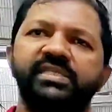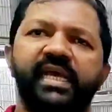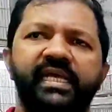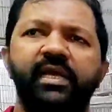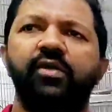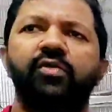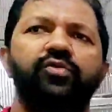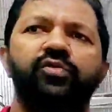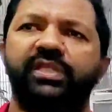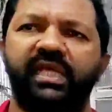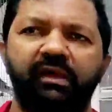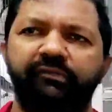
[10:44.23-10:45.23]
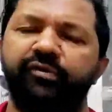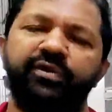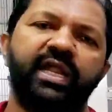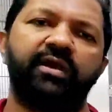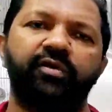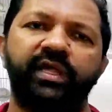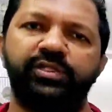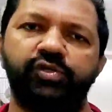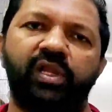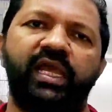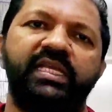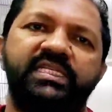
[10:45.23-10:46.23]
যে কেউ দূর থেকে ফোন না করে
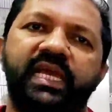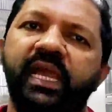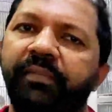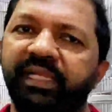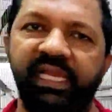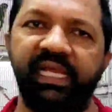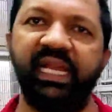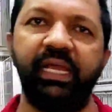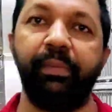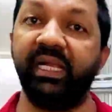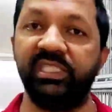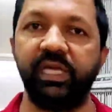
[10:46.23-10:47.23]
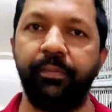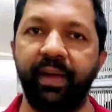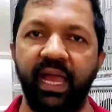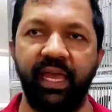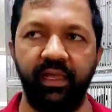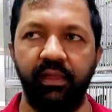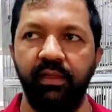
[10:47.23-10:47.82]
চলে এসেই আমাদের এখানে বাচ্চা পায়